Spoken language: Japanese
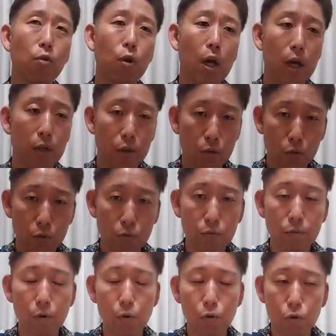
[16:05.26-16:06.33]
の楽曲
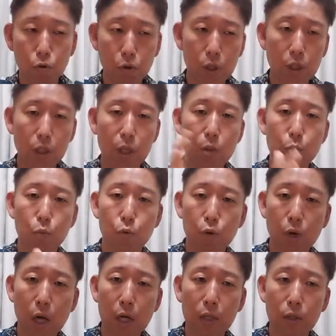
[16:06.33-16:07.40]
遅いテンポ
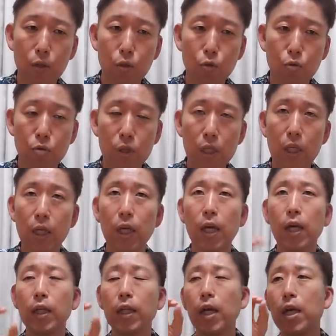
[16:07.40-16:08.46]
の楽曲に
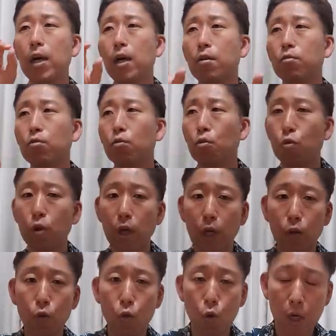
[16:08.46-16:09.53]
大河君の声
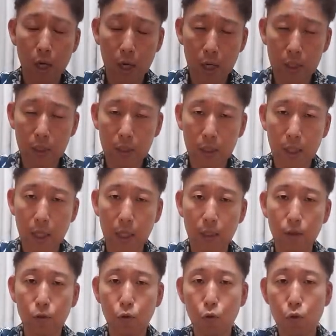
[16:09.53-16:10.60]
が乗っかって
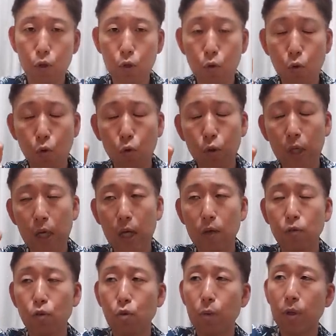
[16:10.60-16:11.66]
でそこにこう長
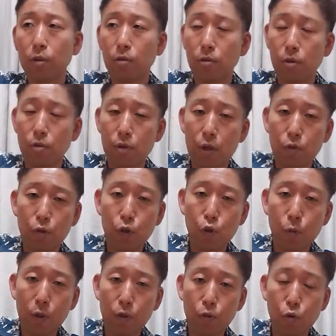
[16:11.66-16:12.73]
く伸ばす揺れずに
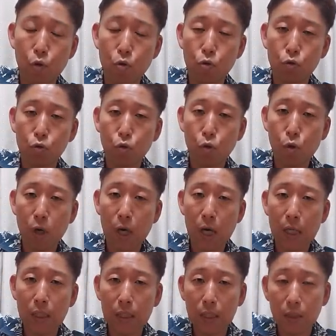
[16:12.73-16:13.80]
伸ばすロングトーン
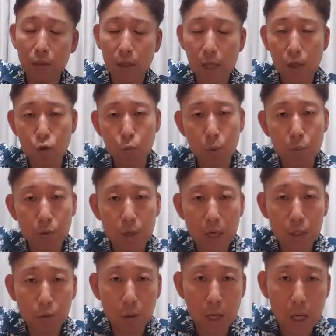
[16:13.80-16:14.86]
があって最後
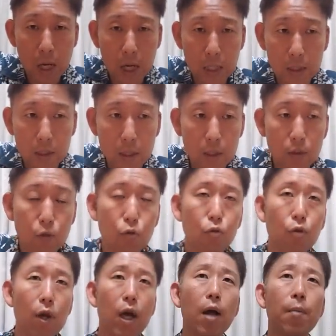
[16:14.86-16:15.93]
ビブラートがかかってっていう
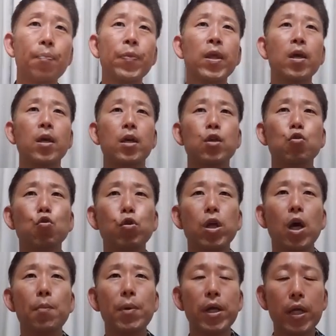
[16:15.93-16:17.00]
のが非常に
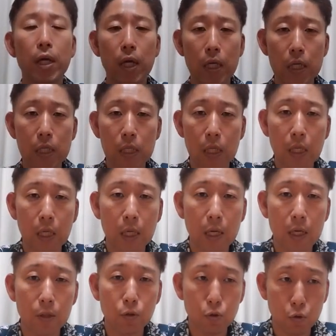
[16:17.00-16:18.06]
はまりがいいんじゃない
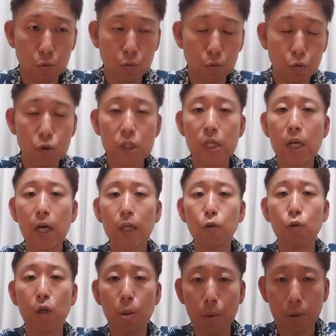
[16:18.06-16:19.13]
かなというどちらか
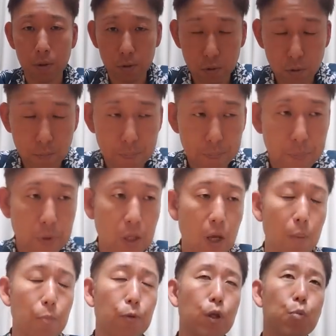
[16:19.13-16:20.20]
といえばですよ
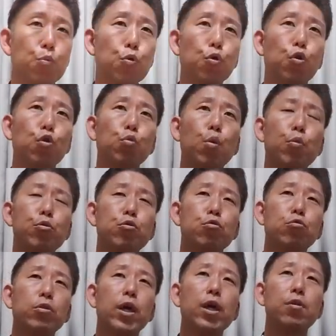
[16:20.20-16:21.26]
アップテンポの曲ももちろ
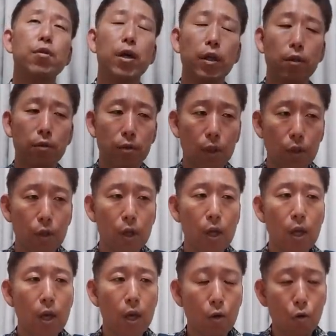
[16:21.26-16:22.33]
ん歌えるわけですけど
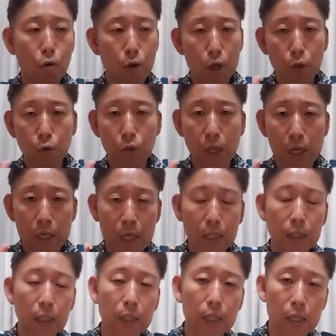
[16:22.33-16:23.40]
声の鳴り
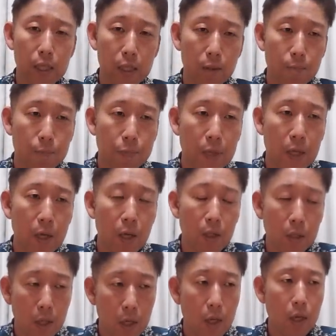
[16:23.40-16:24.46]
方的に
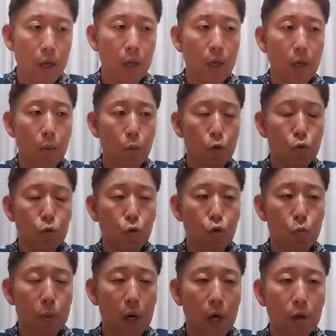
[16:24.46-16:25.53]
で、えー、もうちょっと
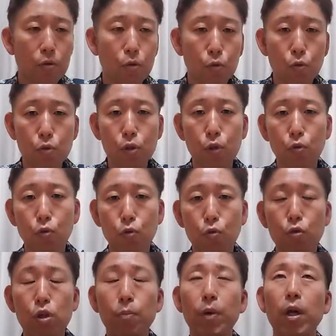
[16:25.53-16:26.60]
細かく言うとどうしてそういう
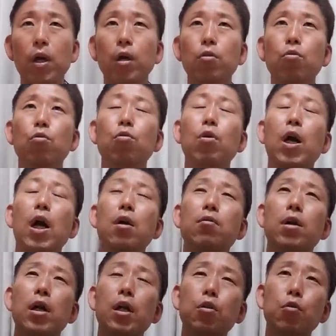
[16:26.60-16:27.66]
ふうにバラードの方が合う
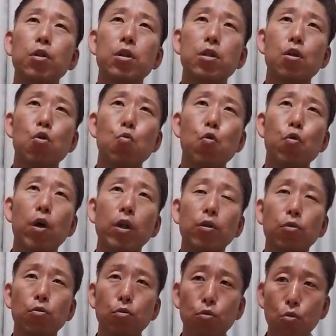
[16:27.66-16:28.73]
かなと私が思うか
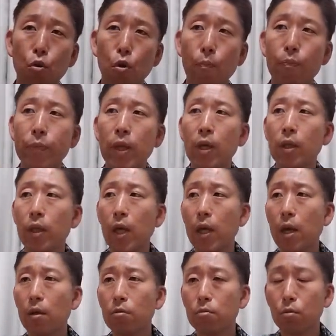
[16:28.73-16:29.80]
というと大
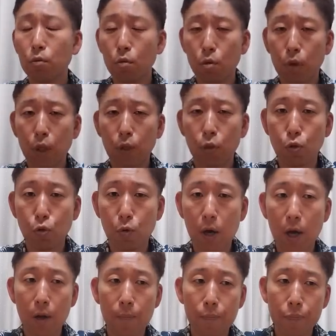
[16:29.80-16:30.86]
河君の声っていうの
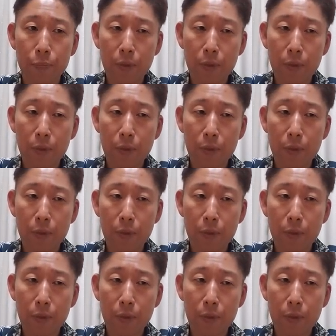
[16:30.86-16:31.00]
は